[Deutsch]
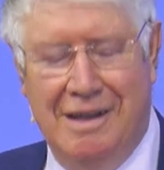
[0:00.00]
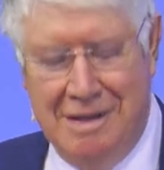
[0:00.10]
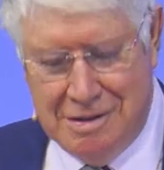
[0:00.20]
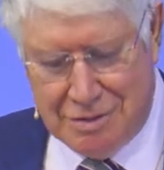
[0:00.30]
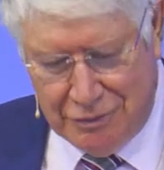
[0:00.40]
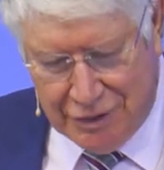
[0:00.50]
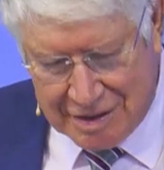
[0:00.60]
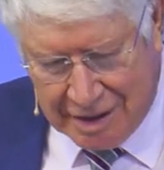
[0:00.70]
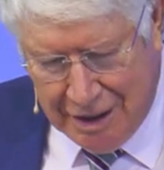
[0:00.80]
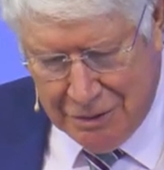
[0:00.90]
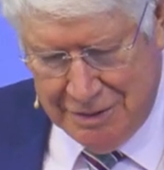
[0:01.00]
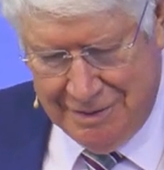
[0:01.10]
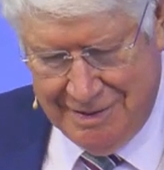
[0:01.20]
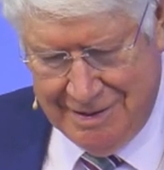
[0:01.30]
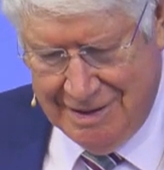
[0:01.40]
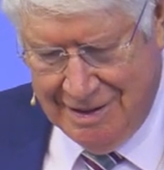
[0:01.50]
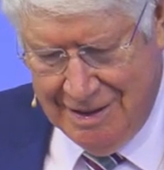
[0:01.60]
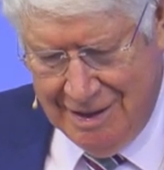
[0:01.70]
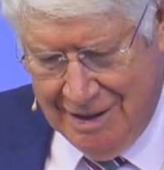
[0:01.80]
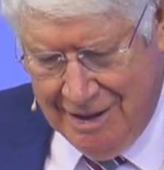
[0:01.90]
ihr zu vertrauen.
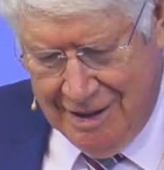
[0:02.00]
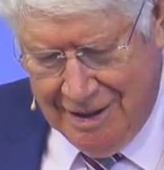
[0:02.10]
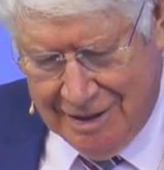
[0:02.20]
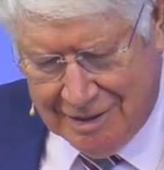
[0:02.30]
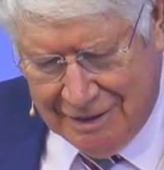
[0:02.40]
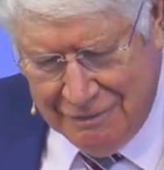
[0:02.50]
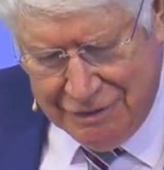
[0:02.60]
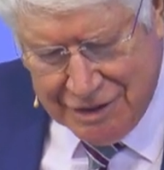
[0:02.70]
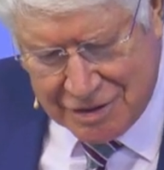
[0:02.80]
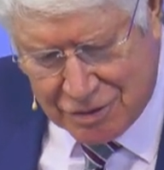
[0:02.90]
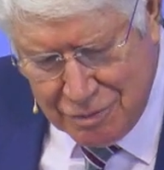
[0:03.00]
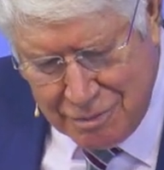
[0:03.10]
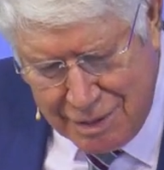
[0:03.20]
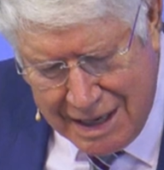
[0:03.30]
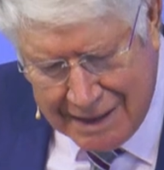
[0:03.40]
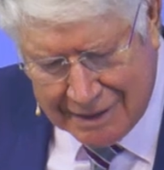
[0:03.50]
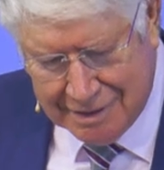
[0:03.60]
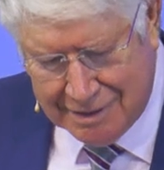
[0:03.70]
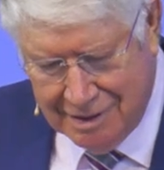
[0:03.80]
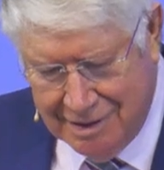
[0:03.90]
Dann wirst du
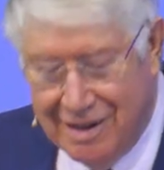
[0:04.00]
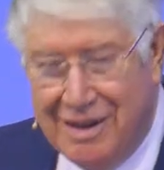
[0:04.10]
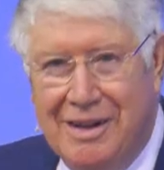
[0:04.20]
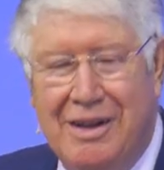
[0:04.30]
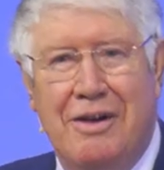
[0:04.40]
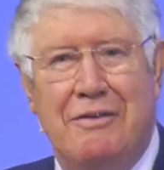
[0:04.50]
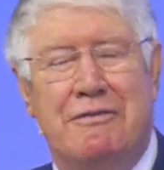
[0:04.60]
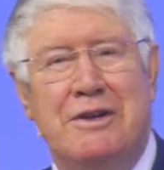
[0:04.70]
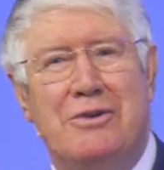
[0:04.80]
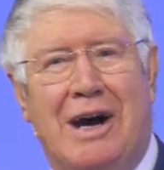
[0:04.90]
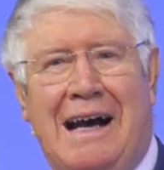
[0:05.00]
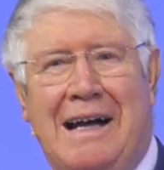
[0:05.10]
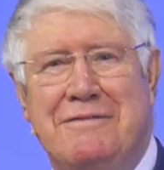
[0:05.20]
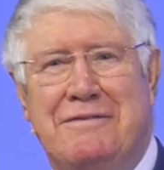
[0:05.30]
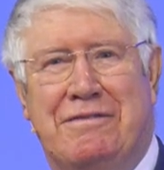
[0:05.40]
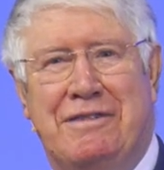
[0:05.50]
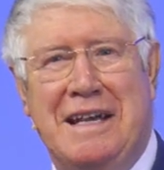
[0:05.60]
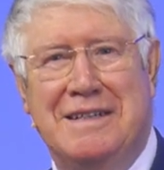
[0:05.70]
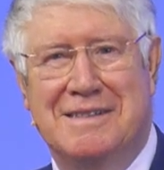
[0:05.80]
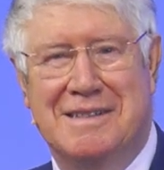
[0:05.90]
merken, wie du
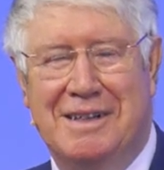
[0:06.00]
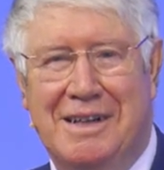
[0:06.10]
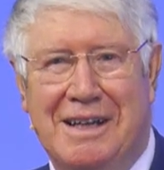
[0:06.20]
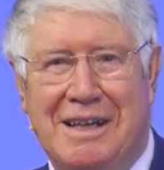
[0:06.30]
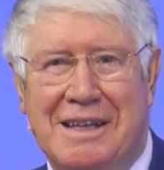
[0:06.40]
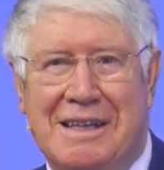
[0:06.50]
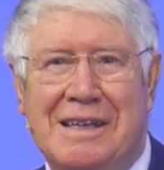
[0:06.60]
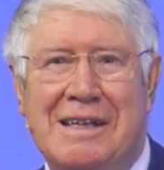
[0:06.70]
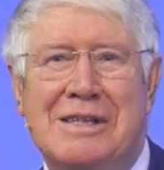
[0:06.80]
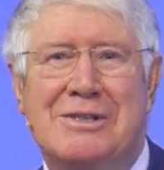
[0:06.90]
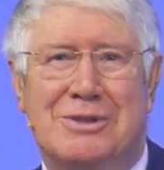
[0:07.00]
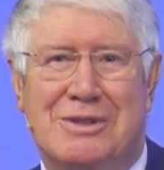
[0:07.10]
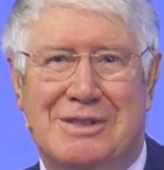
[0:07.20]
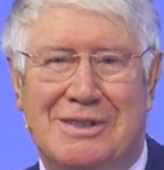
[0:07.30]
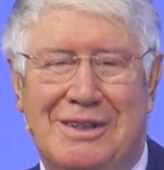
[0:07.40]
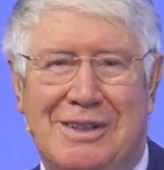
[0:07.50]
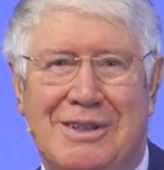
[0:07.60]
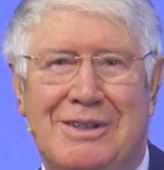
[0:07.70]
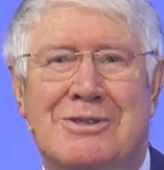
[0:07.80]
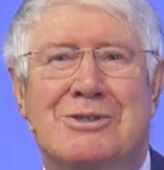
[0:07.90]
anfängst, Jesus
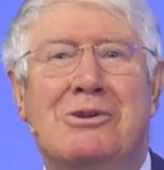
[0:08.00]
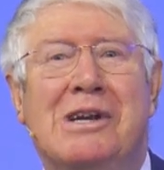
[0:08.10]
zu